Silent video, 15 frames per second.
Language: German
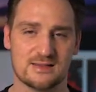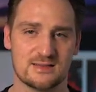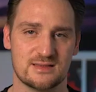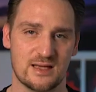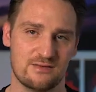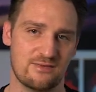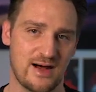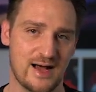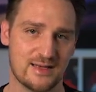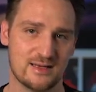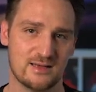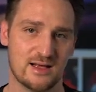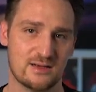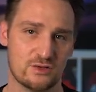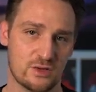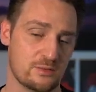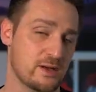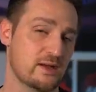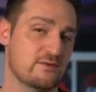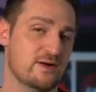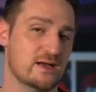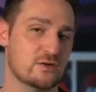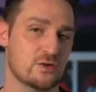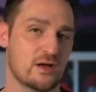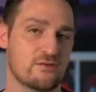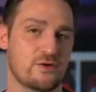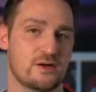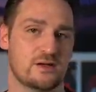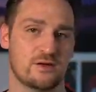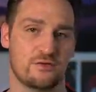als ich erwartet hatte oder meine Erwartungen
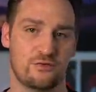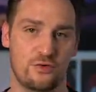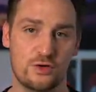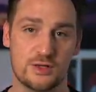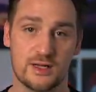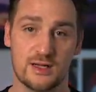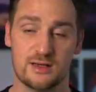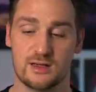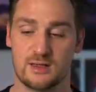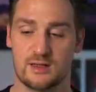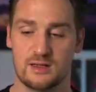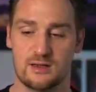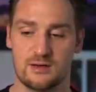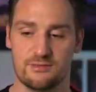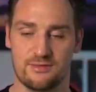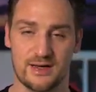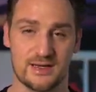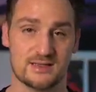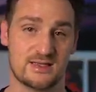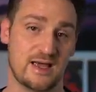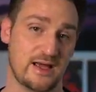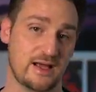einfach nicht erfüllt hat, war das